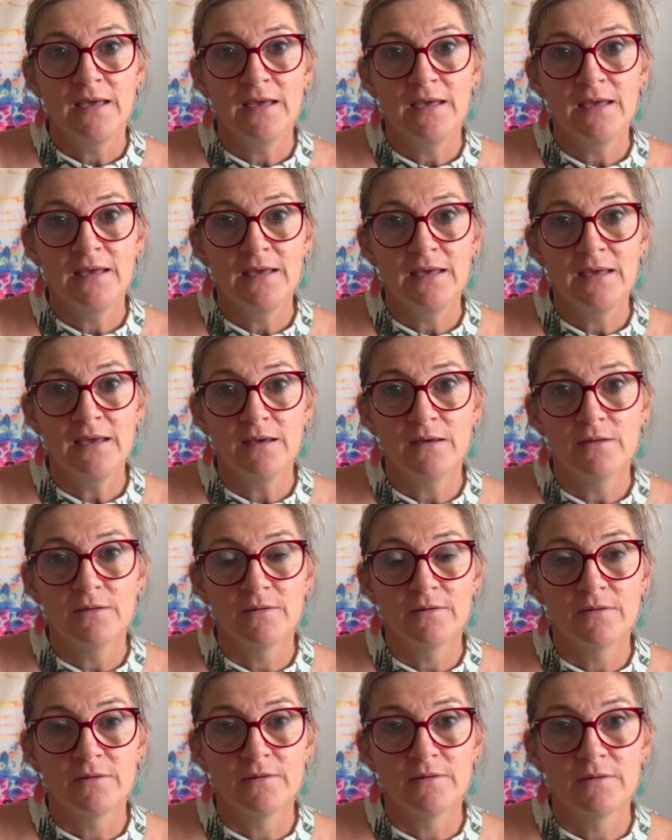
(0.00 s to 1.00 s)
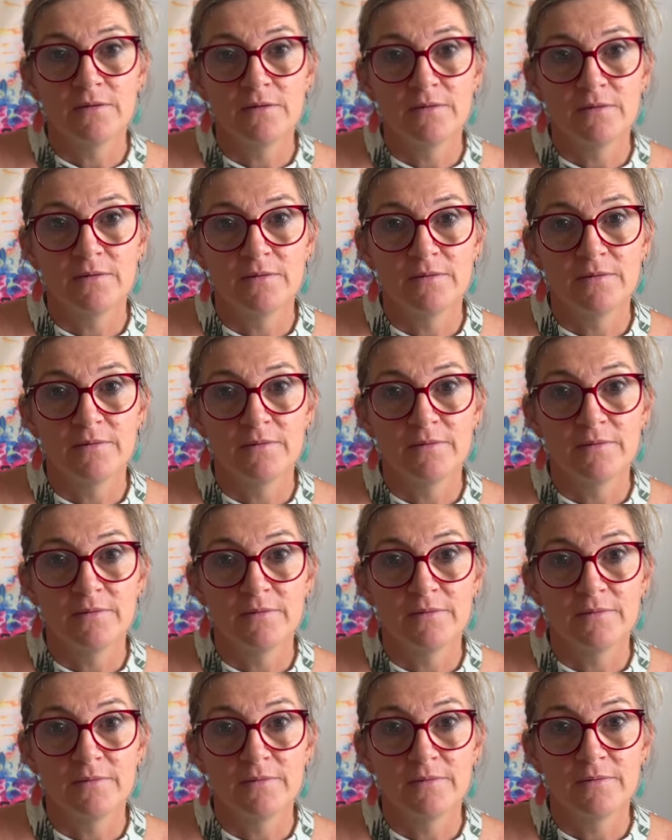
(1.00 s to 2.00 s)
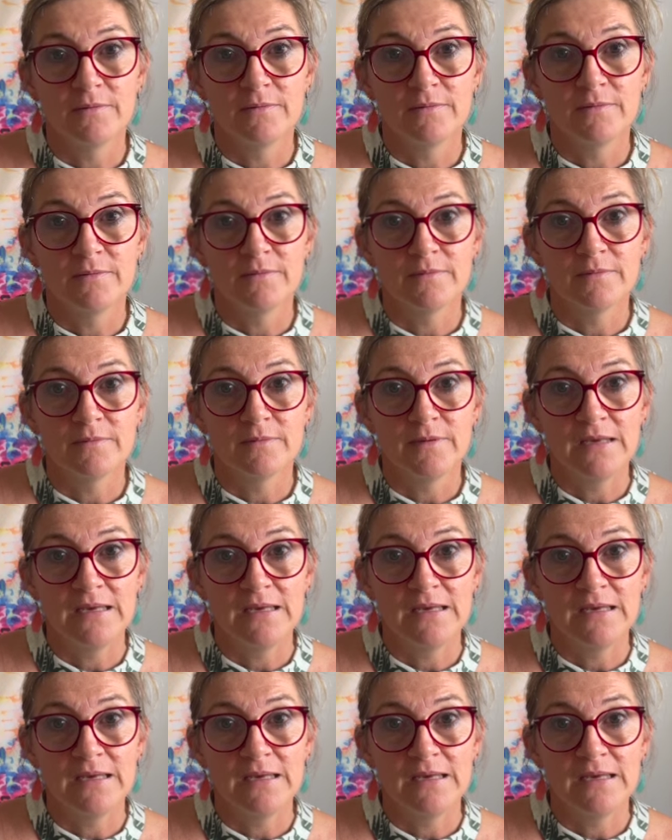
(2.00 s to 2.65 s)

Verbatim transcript: et euh,